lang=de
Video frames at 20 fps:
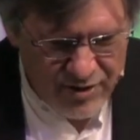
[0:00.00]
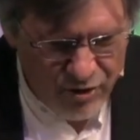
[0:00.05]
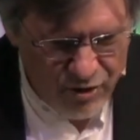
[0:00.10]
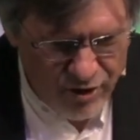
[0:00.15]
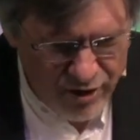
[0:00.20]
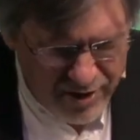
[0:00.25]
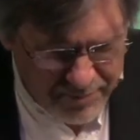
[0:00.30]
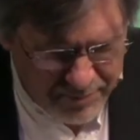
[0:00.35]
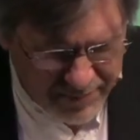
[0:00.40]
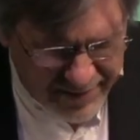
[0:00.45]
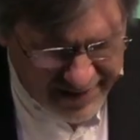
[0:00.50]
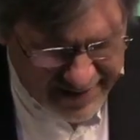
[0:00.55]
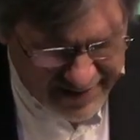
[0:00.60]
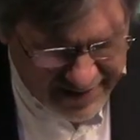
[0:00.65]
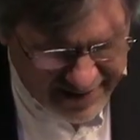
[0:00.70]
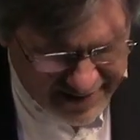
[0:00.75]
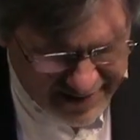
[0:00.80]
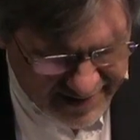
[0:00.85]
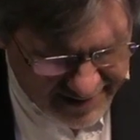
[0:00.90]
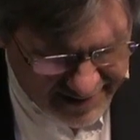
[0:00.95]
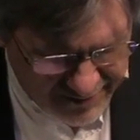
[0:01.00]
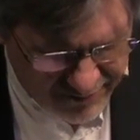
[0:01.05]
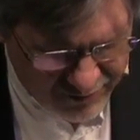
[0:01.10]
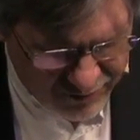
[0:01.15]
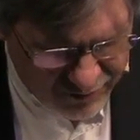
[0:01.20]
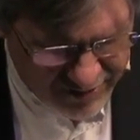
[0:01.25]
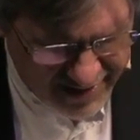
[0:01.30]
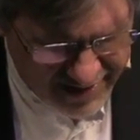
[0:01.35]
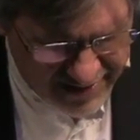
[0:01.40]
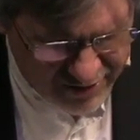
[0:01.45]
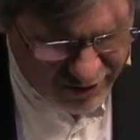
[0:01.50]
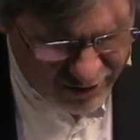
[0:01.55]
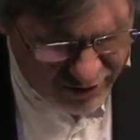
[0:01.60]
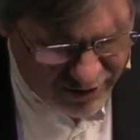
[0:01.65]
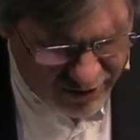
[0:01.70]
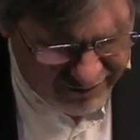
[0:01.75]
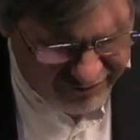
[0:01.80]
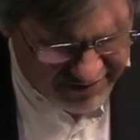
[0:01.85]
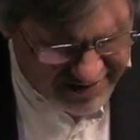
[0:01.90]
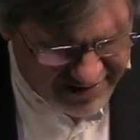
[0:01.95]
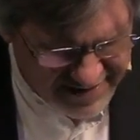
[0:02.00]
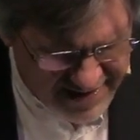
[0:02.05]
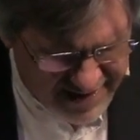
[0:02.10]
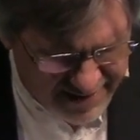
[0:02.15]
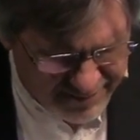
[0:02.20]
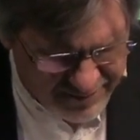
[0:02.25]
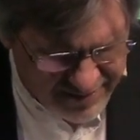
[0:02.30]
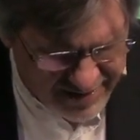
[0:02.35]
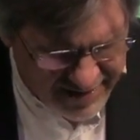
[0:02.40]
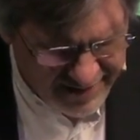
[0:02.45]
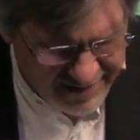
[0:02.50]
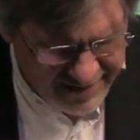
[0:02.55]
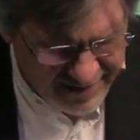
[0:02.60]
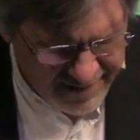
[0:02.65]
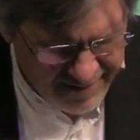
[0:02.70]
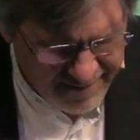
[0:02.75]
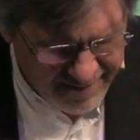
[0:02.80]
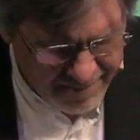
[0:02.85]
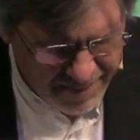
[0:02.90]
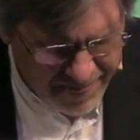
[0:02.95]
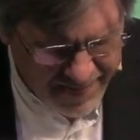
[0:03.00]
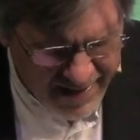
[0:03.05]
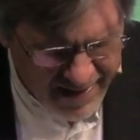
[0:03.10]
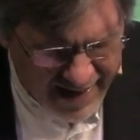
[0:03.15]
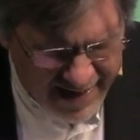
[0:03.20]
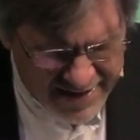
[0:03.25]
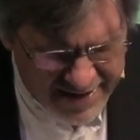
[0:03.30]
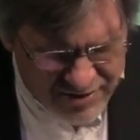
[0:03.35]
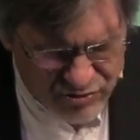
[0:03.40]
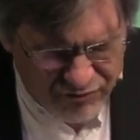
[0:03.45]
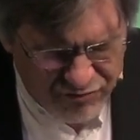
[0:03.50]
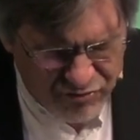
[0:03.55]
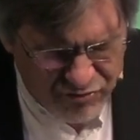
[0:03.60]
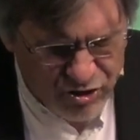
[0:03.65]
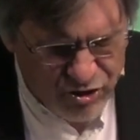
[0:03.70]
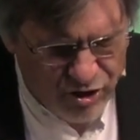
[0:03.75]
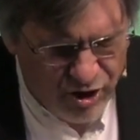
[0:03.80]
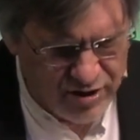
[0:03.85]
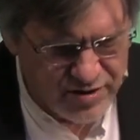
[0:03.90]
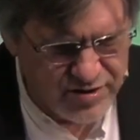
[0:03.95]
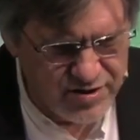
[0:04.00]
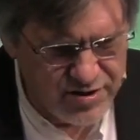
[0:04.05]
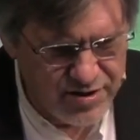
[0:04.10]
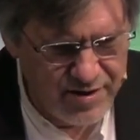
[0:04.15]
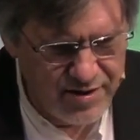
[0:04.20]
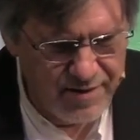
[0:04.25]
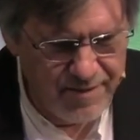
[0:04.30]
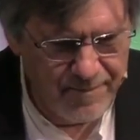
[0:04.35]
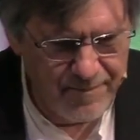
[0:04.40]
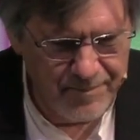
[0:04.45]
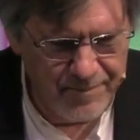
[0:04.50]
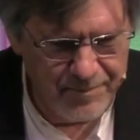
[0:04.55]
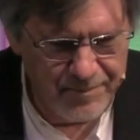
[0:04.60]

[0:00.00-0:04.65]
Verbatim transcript: in die Hölle bringen kann oder in der Hölle verderben kann. Also vor Gott.